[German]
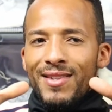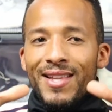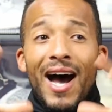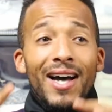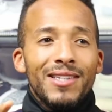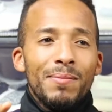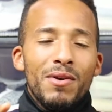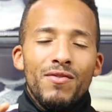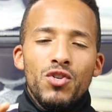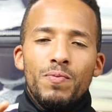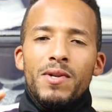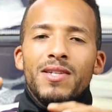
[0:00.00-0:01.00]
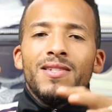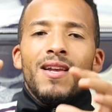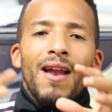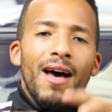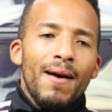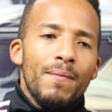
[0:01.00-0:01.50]
Nach dem Gewinnspiel ist
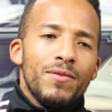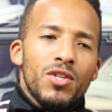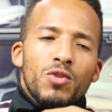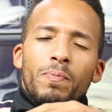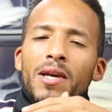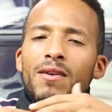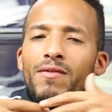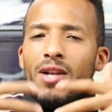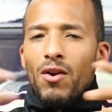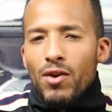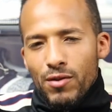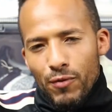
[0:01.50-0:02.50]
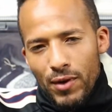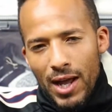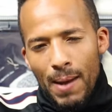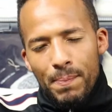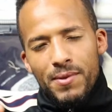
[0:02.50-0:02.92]
klar, springen wieder Leute von ab.